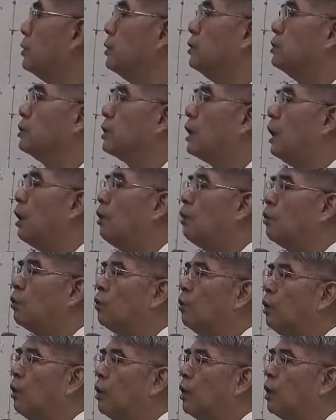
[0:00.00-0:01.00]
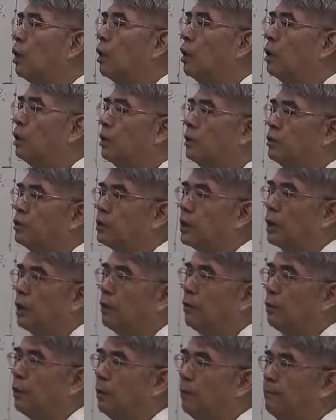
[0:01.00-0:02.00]
七超过二以
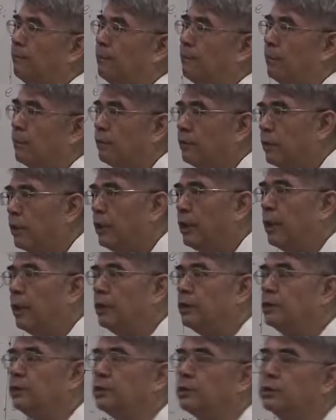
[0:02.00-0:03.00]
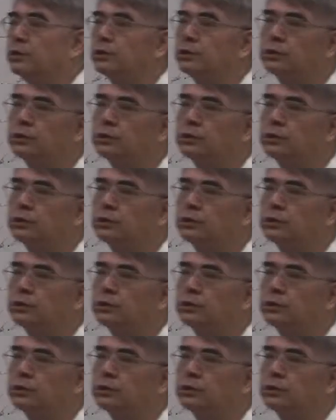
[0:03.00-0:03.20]
上的话，显然已经